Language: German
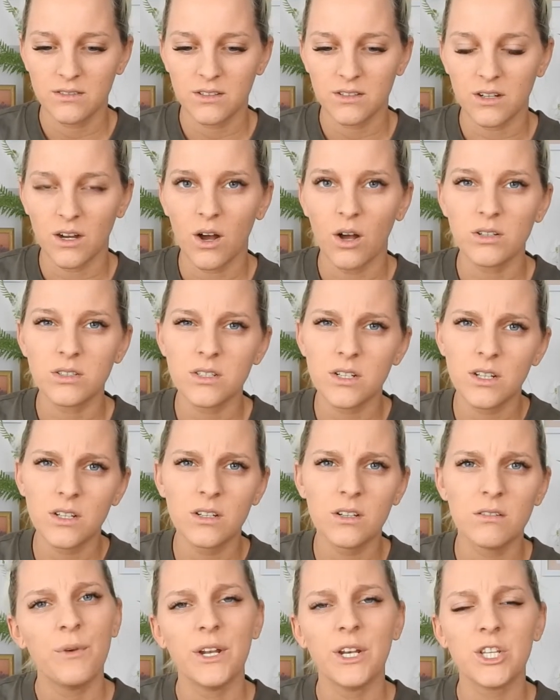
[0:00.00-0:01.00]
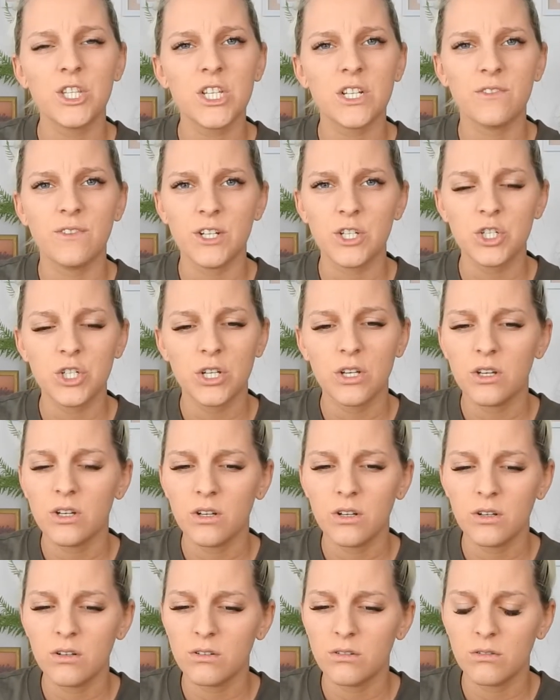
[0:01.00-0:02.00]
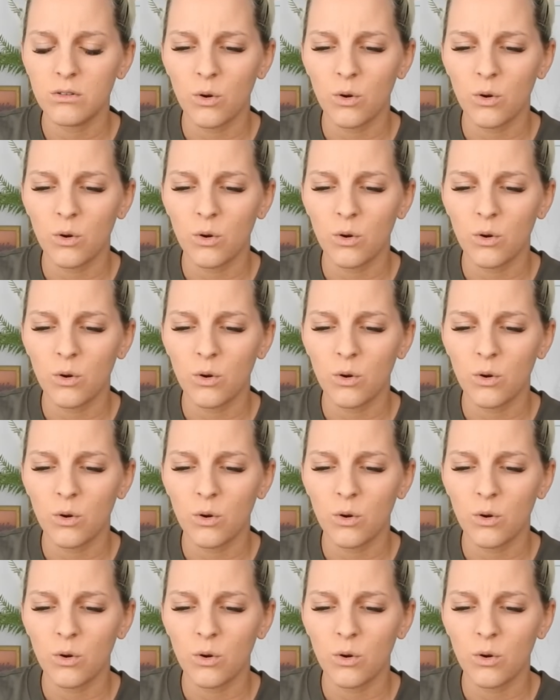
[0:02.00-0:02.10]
grauslich, wenn da zerquetschte